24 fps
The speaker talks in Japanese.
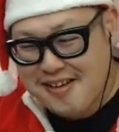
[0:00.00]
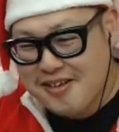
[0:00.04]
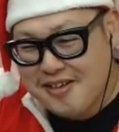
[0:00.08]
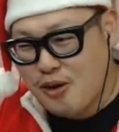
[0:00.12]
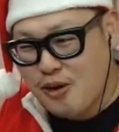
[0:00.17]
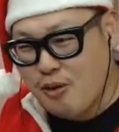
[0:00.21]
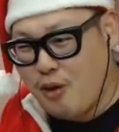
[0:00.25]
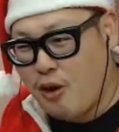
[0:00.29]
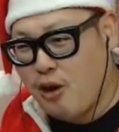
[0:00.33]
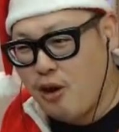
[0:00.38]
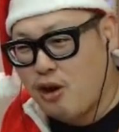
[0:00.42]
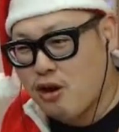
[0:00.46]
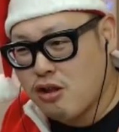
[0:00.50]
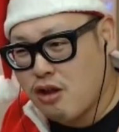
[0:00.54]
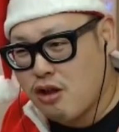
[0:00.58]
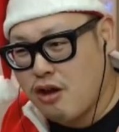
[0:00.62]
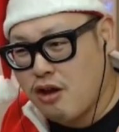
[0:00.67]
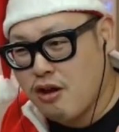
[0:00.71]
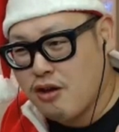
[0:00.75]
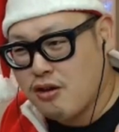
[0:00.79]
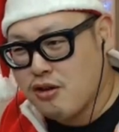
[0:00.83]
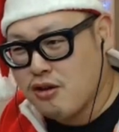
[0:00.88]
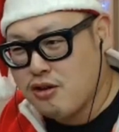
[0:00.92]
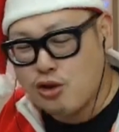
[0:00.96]
だからね、
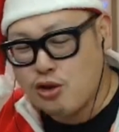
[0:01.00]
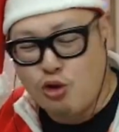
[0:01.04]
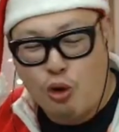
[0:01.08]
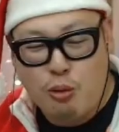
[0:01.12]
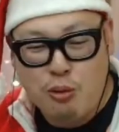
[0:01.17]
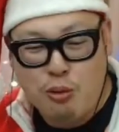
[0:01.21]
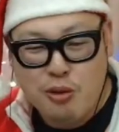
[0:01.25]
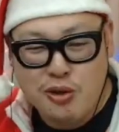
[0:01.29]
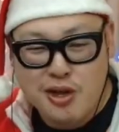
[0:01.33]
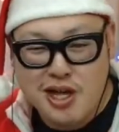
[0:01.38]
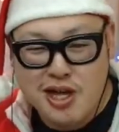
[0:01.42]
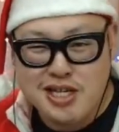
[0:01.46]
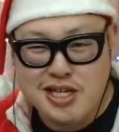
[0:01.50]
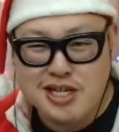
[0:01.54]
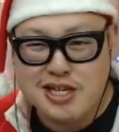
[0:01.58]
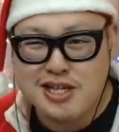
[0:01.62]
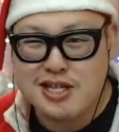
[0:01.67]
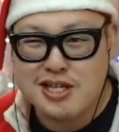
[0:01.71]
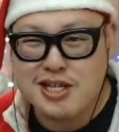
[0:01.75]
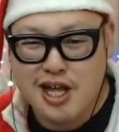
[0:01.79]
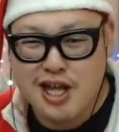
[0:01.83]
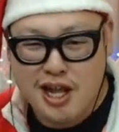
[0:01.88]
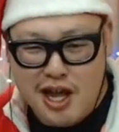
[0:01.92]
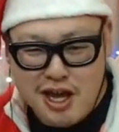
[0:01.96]
いや、友
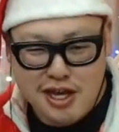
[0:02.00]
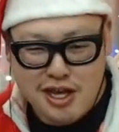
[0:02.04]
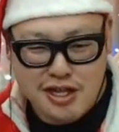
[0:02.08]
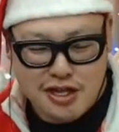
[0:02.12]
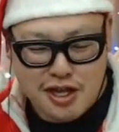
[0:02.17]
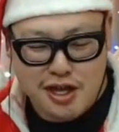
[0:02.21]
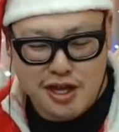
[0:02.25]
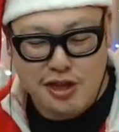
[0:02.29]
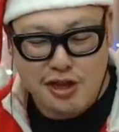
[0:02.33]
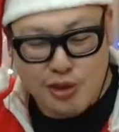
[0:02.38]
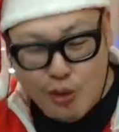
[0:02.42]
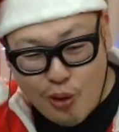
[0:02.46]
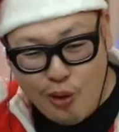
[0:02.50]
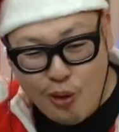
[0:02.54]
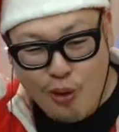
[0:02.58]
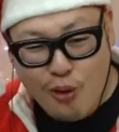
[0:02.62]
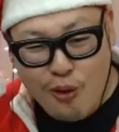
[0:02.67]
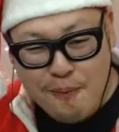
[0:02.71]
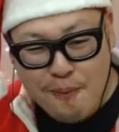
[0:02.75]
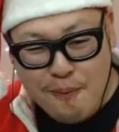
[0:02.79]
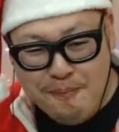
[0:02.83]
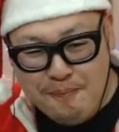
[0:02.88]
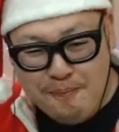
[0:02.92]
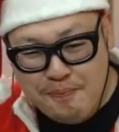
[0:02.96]
達じゃないんだけ
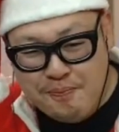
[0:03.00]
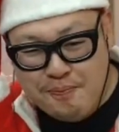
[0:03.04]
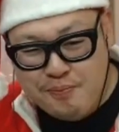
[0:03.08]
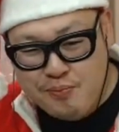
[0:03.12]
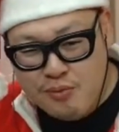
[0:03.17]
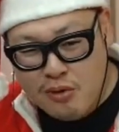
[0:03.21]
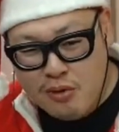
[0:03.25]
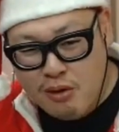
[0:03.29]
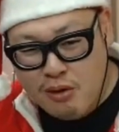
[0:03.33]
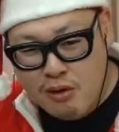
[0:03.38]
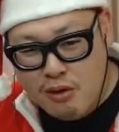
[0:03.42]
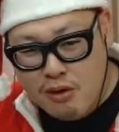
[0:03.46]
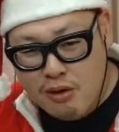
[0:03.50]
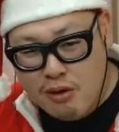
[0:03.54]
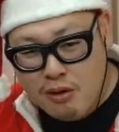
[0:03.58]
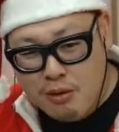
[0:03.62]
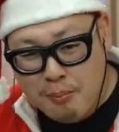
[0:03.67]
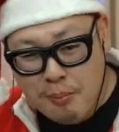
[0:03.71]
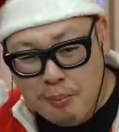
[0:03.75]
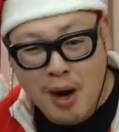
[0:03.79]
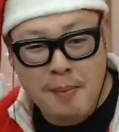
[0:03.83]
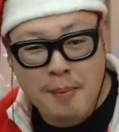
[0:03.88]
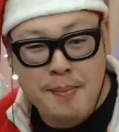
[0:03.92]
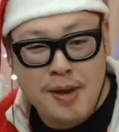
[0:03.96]
ど、
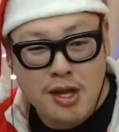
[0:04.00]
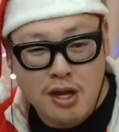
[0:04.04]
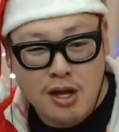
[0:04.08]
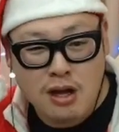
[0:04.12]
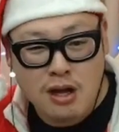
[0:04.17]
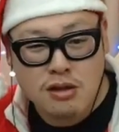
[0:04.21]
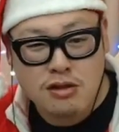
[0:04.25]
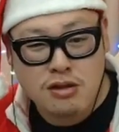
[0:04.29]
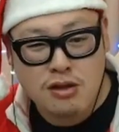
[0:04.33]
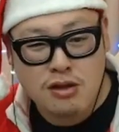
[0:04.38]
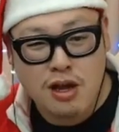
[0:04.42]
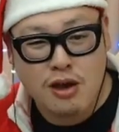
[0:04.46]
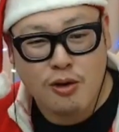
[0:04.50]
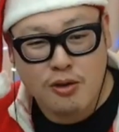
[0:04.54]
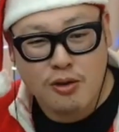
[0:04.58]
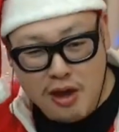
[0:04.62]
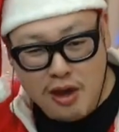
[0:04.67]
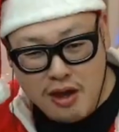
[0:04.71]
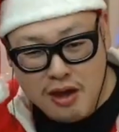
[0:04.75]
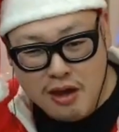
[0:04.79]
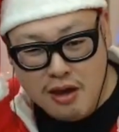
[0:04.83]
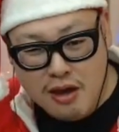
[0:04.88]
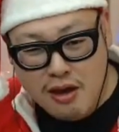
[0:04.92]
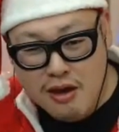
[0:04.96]
豆なんだよ
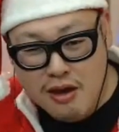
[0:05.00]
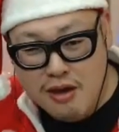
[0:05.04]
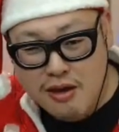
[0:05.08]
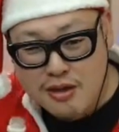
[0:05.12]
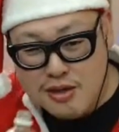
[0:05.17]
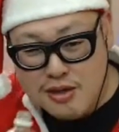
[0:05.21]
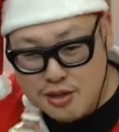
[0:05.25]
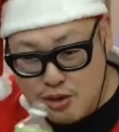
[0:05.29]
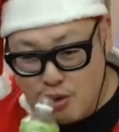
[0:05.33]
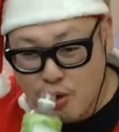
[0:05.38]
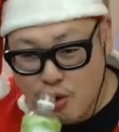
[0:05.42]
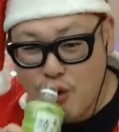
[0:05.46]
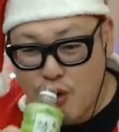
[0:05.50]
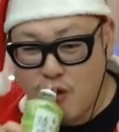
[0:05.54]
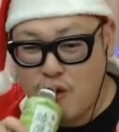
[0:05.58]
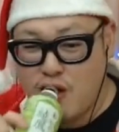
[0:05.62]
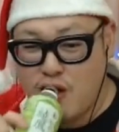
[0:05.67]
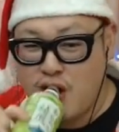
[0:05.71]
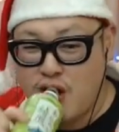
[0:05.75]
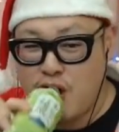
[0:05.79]
ね。そ